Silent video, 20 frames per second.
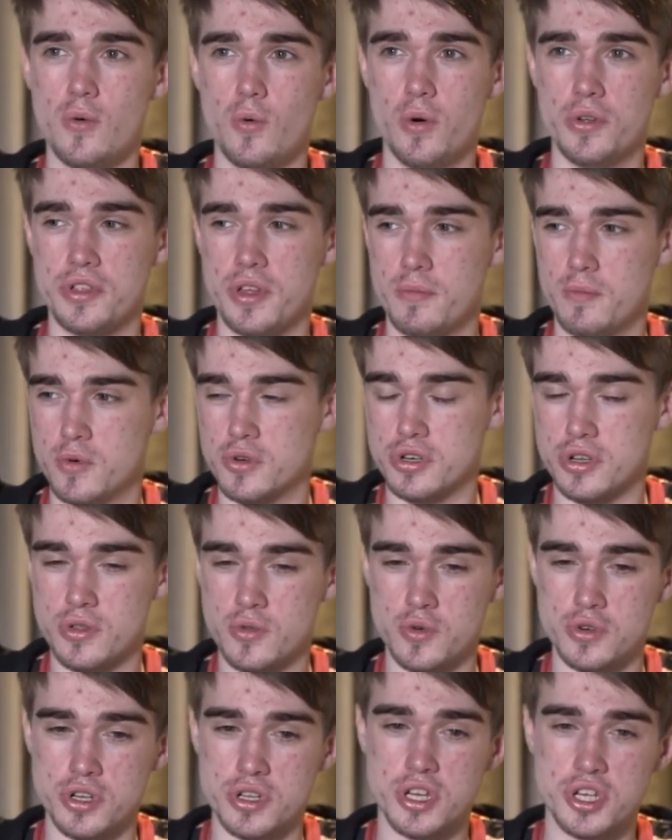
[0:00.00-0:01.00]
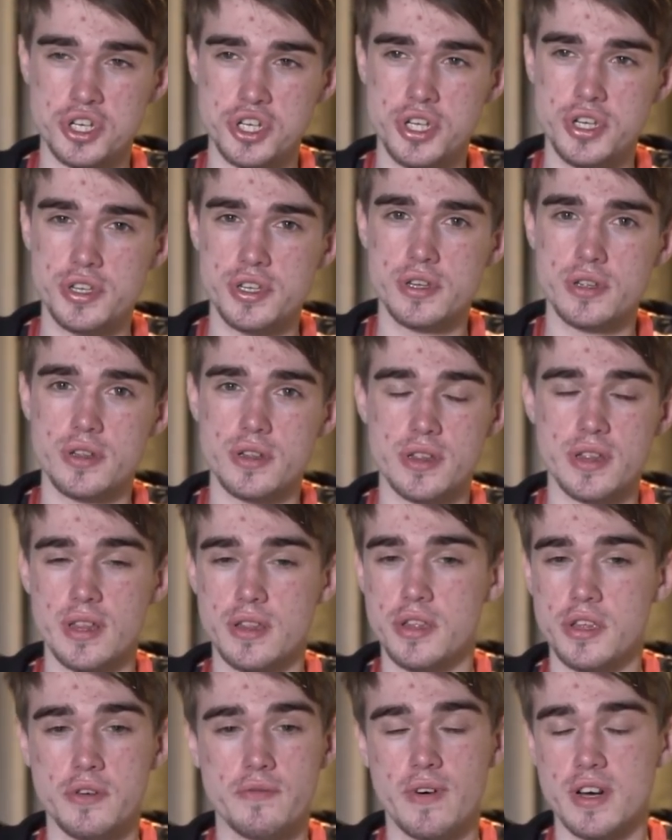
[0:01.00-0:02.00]
он там может тоже тащить,
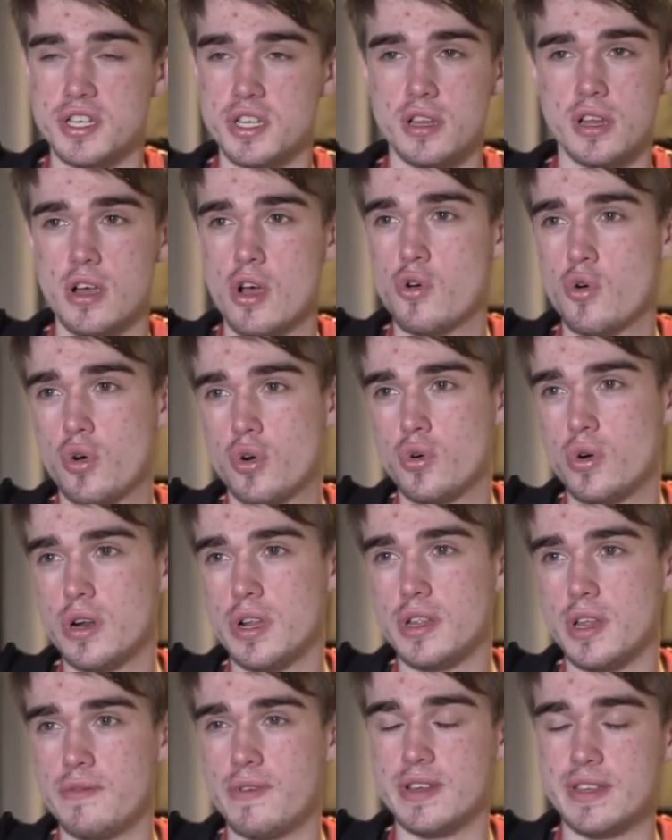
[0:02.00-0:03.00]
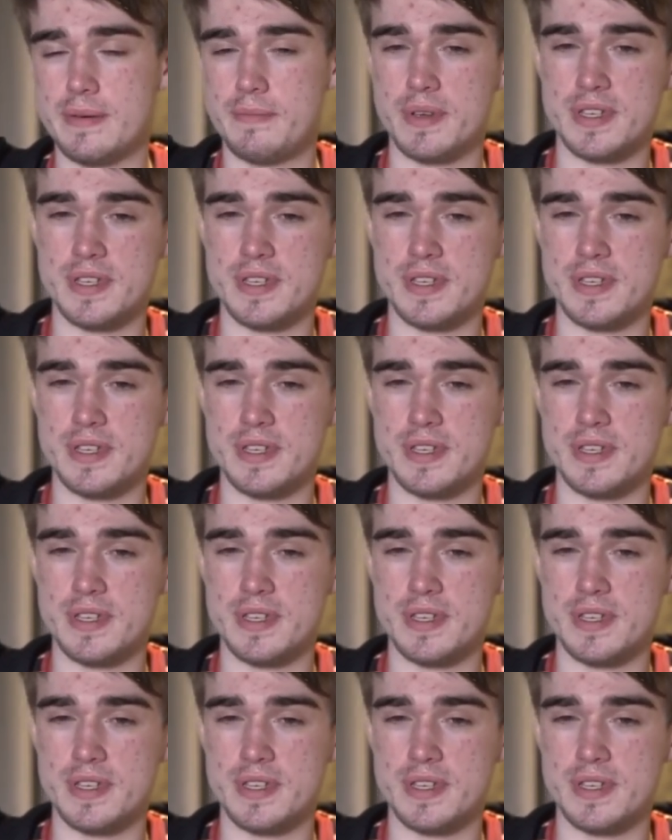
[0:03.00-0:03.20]
неважно на какой роли, давайте